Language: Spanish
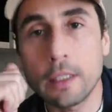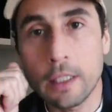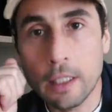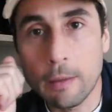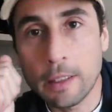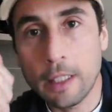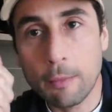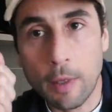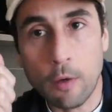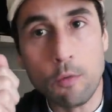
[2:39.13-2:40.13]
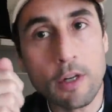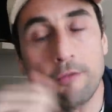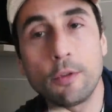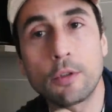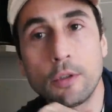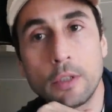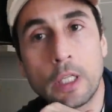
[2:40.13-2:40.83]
tienen que mandarme una foto